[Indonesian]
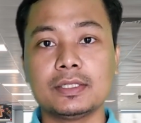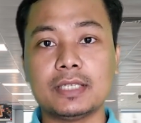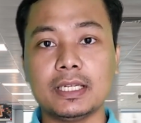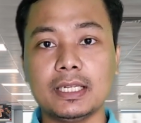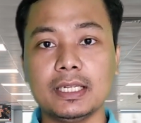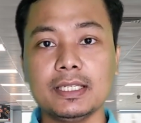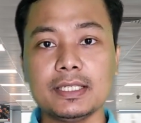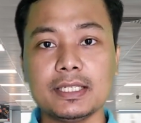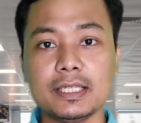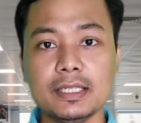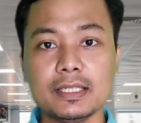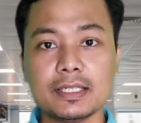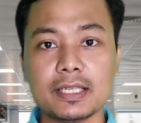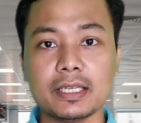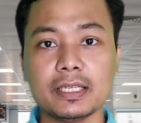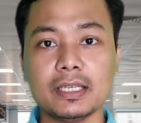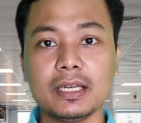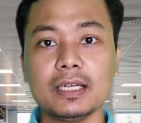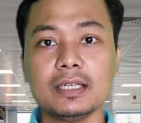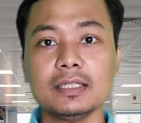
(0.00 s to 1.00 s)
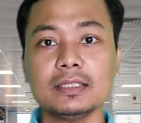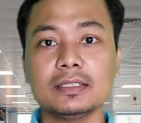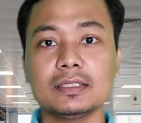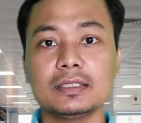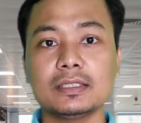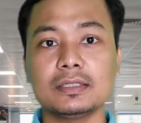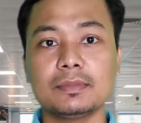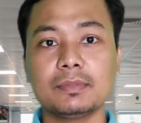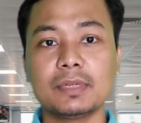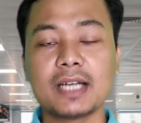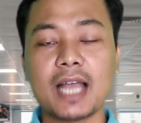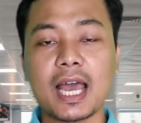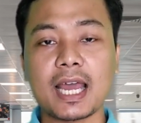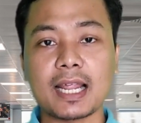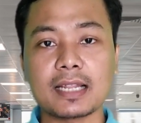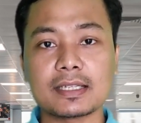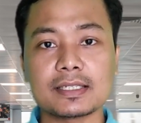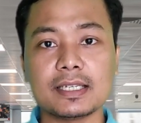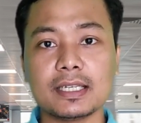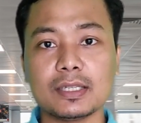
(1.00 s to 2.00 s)
Jadi di sini saya e,
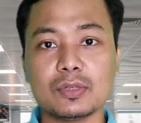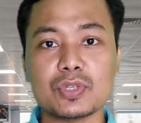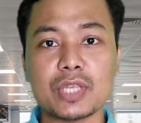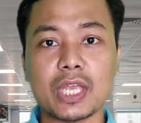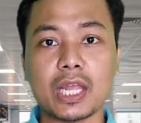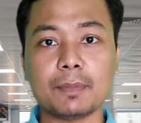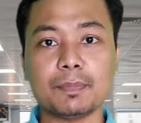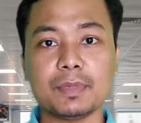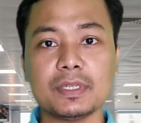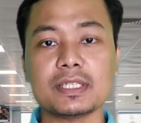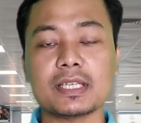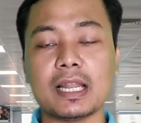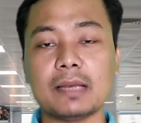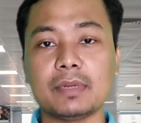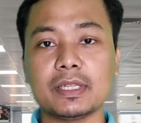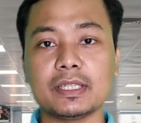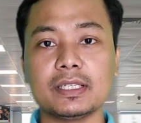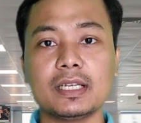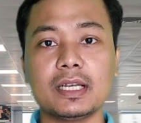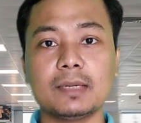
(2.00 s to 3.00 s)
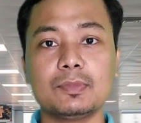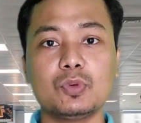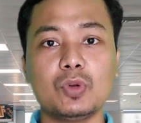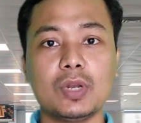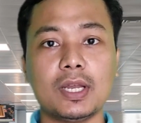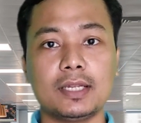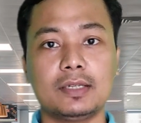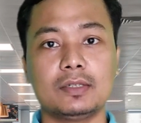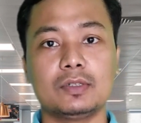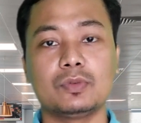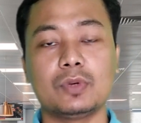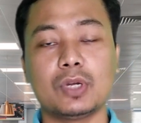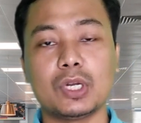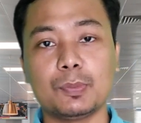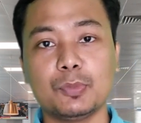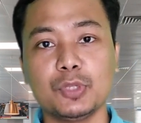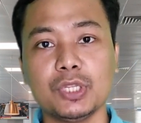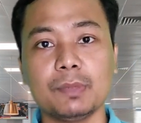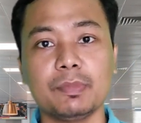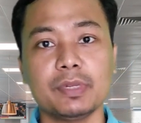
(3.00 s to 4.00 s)
menggaransi itu servis selama tiga bulan,
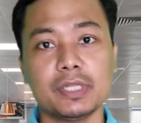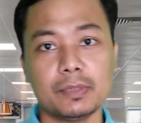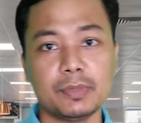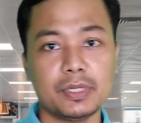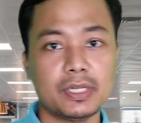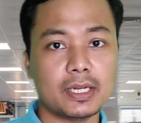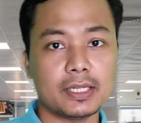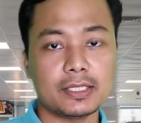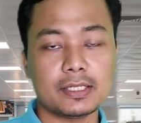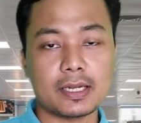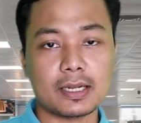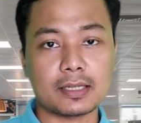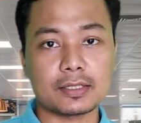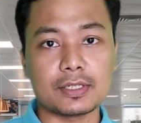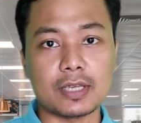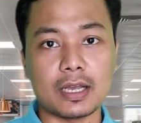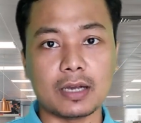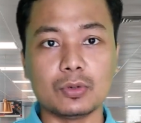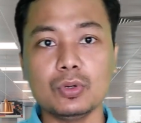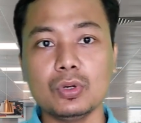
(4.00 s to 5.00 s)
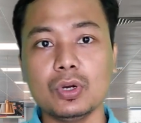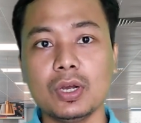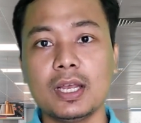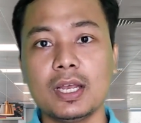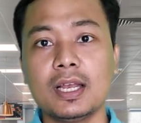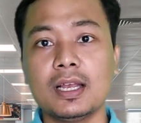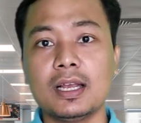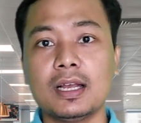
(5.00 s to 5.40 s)
walaupun teman-teman dari jarak jauh.